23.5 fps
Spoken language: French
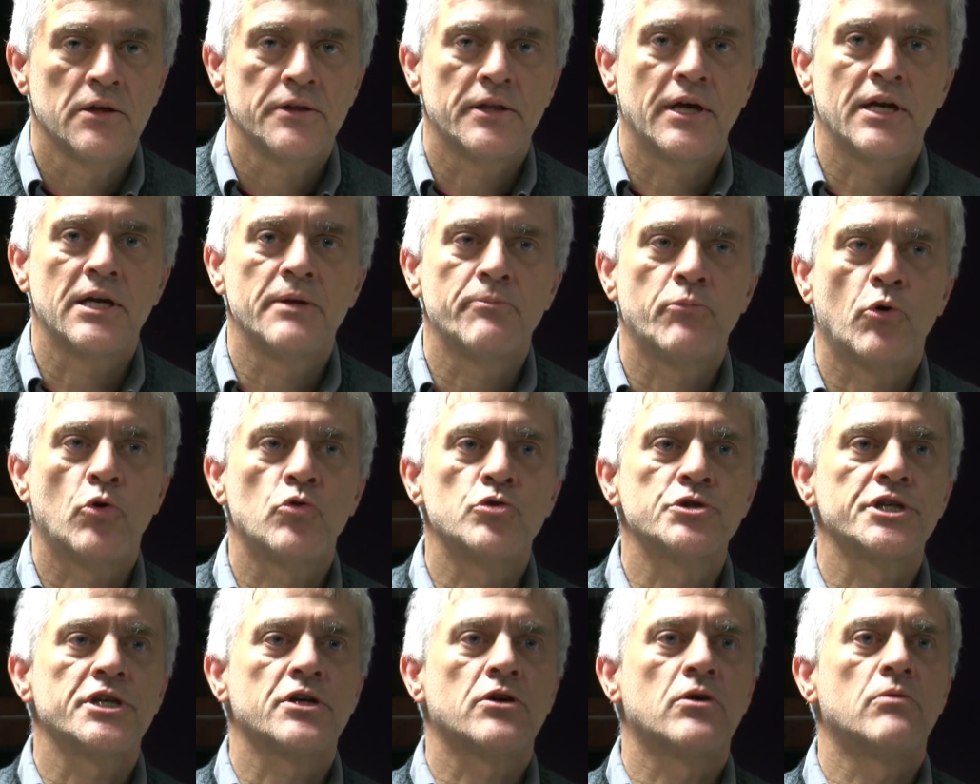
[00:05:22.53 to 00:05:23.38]
dans les
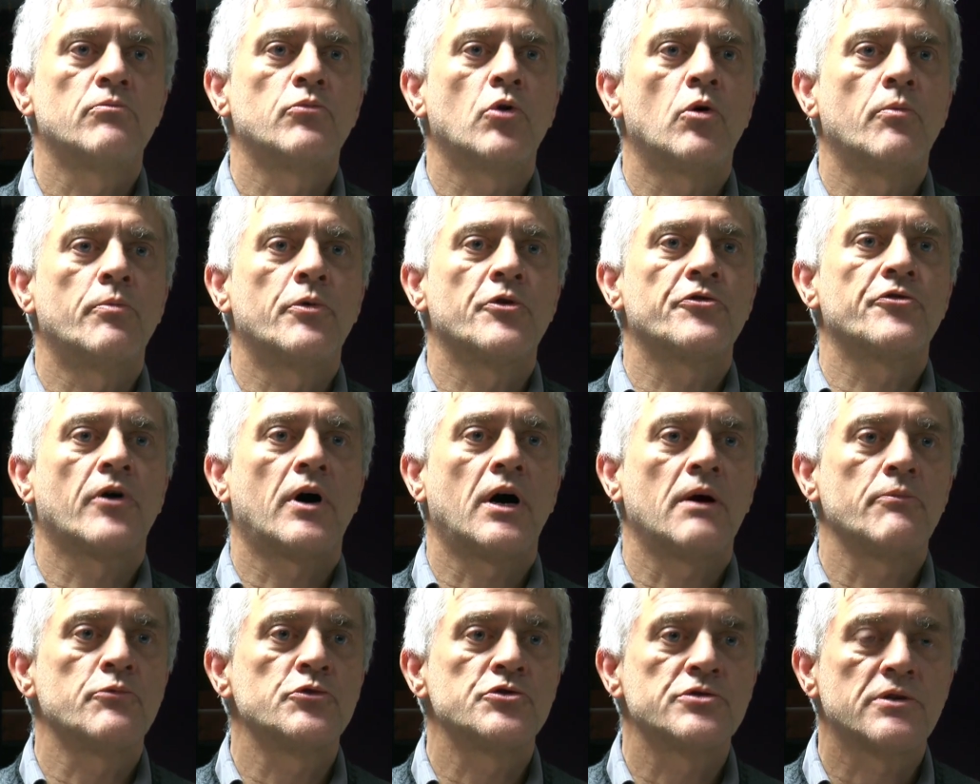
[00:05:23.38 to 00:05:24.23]
projets qu'on
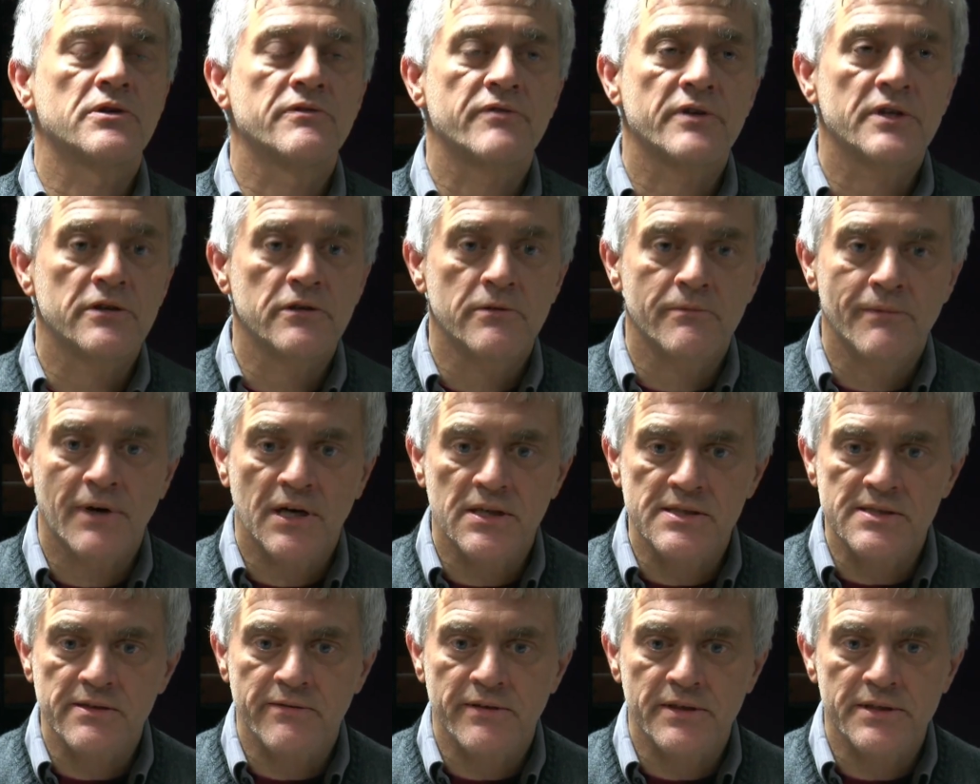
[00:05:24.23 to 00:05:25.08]
proposera puisque
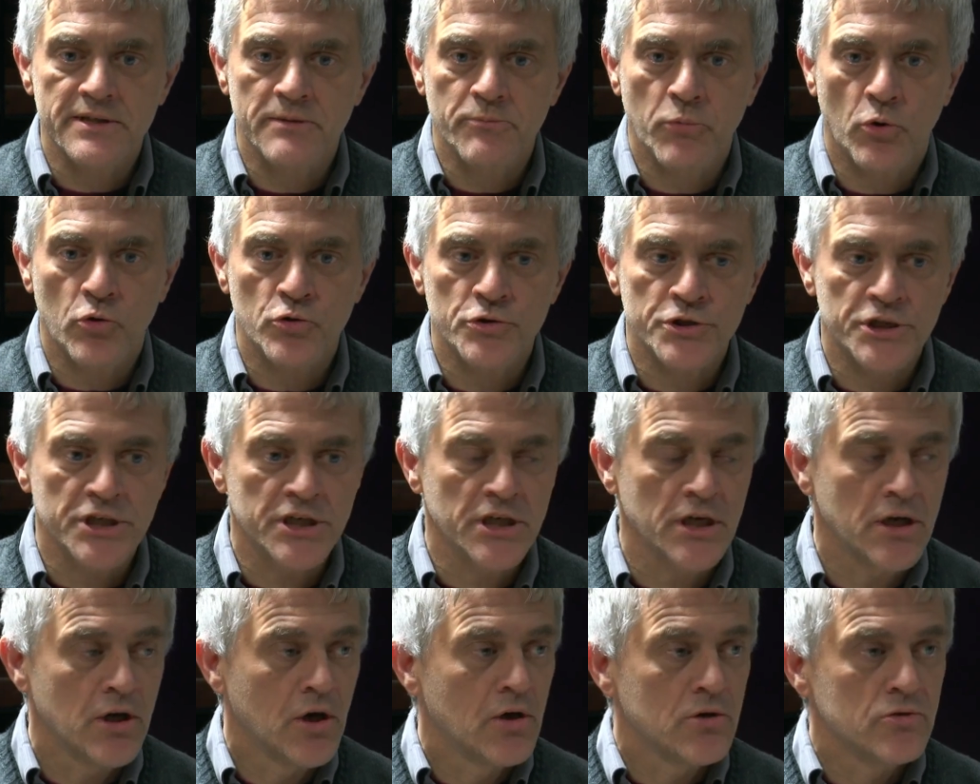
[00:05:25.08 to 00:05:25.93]
effectivement ça va être des
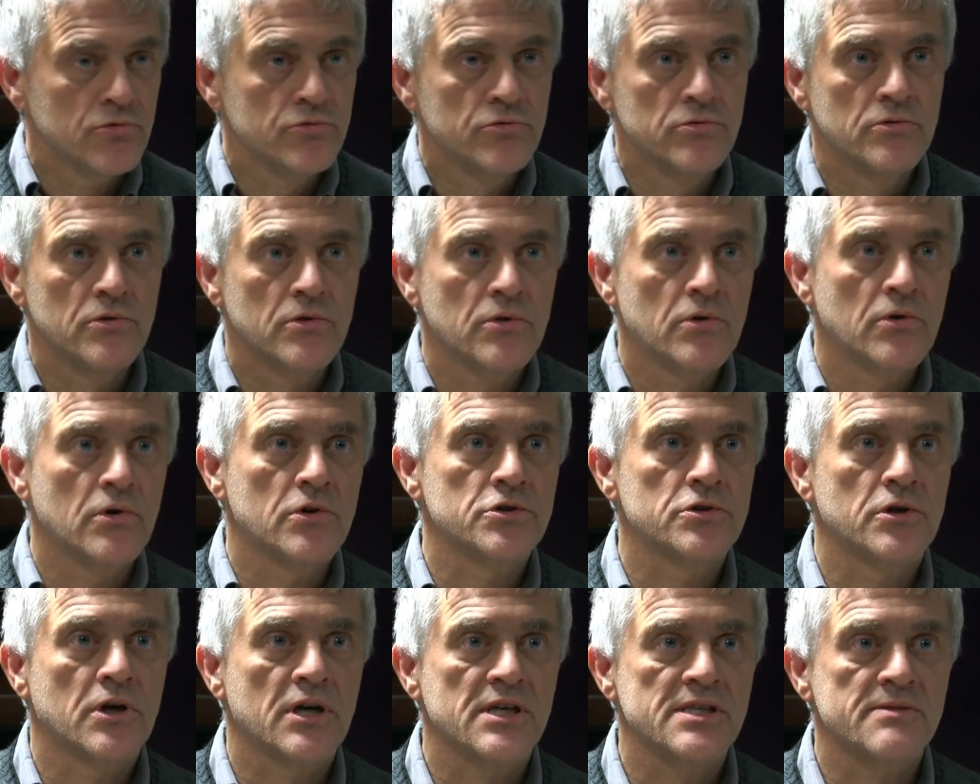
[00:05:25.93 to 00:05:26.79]
projets d'une
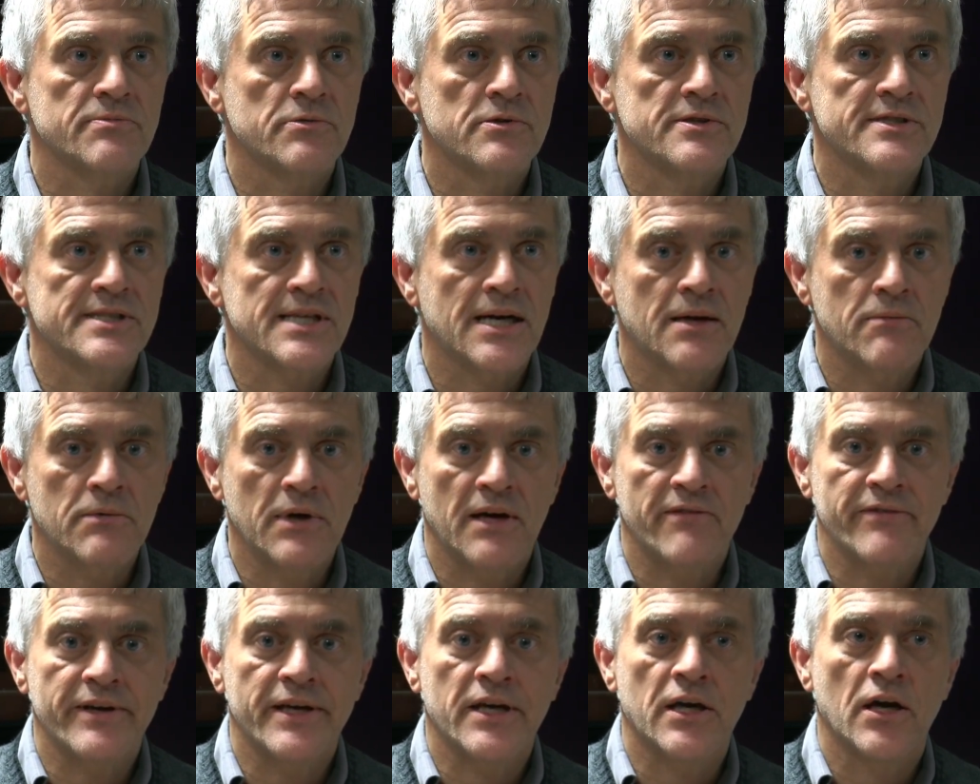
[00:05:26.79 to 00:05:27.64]
gauche responsable
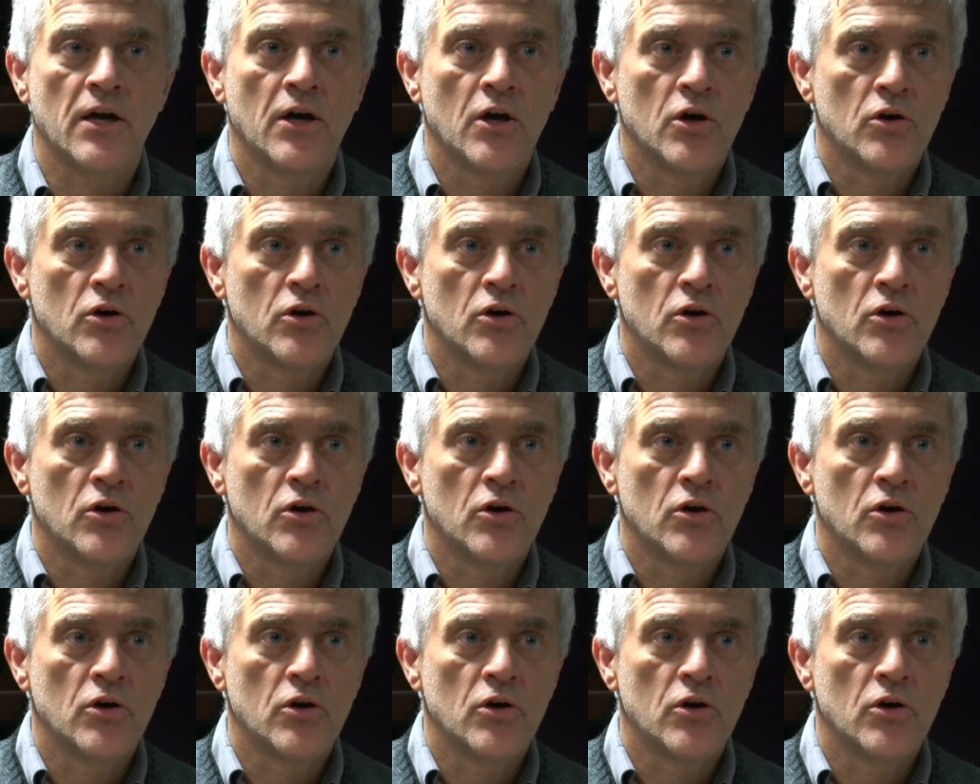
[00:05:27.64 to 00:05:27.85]
avec